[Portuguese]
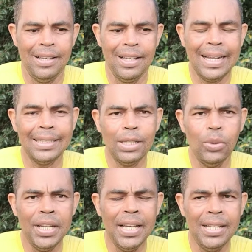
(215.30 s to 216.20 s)

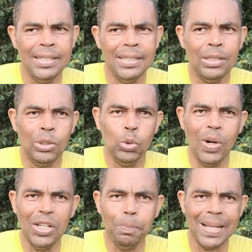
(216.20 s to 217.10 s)
categoria no
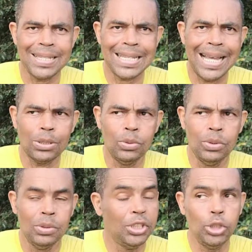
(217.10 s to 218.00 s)
ano passado,
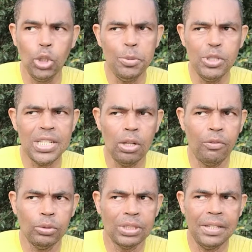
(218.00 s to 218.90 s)
de 2019,
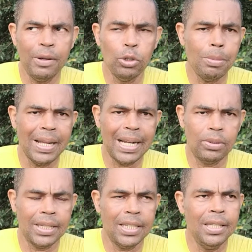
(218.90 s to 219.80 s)
quando teve a última maratona
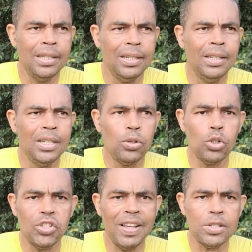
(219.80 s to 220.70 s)
aqui, se eu
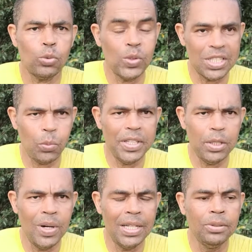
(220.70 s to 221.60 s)
tivesse com
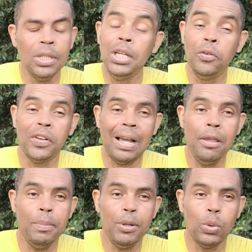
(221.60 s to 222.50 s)
51 anos, eu ficar em
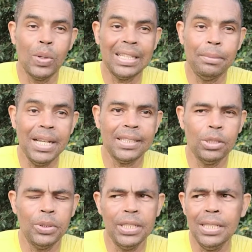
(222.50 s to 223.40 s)
primeiro lugar na minha
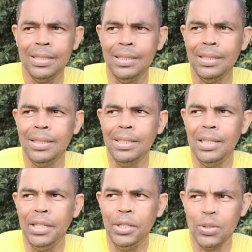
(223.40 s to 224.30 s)
categoria.
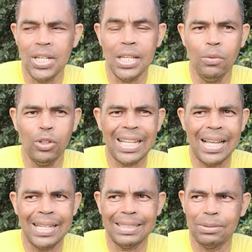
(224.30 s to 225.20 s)
E eu sei que eu vou estar. Tá...